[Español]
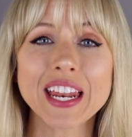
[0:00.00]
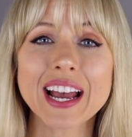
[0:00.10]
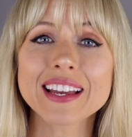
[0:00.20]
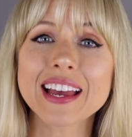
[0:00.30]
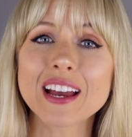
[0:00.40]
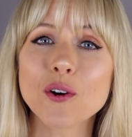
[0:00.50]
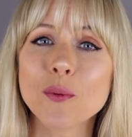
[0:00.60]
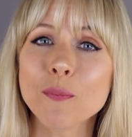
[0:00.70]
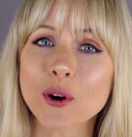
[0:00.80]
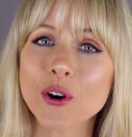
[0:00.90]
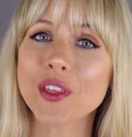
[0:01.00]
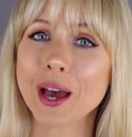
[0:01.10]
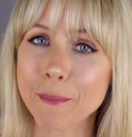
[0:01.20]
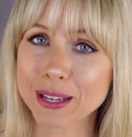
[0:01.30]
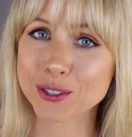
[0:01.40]
diría que un poco de
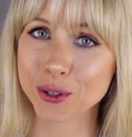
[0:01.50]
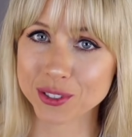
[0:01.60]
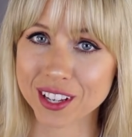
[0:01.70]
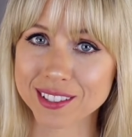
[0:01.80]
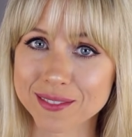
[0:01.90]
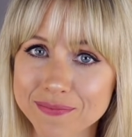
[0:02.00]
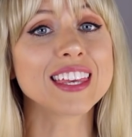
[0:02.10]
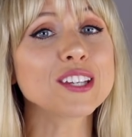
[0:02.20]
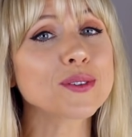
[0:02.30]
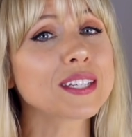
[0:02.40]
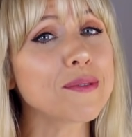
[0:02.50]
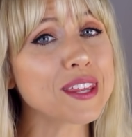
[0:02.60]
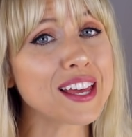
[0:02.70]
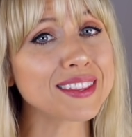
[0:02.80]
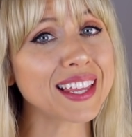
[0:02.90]
ambas cosas. Y esto es
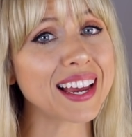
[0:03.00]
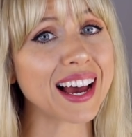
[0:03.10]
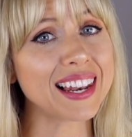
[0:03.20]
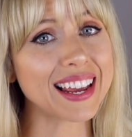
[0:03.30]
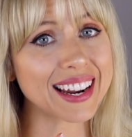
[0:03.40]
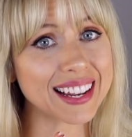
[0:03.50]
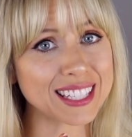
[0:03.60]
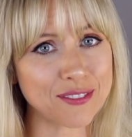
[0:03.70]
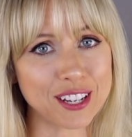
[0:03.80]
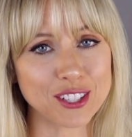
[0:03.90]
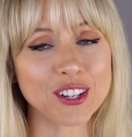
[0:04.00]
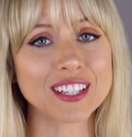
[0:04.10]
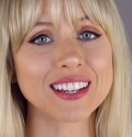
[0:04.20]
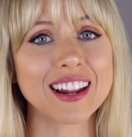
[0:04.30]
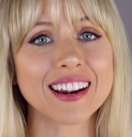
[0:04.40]
evidente al leer las
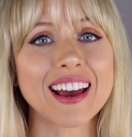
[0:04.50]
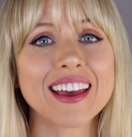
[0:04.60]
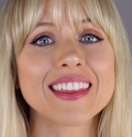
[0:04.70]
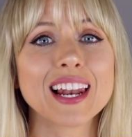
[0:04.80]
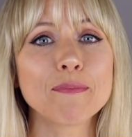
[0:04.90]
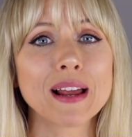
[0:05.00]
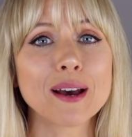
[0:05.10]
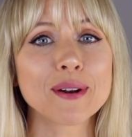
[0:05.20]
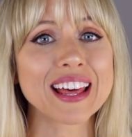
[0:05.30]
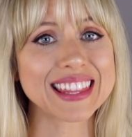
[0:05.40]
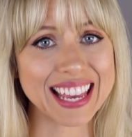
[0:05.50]
definiciones de la RAE de la palabra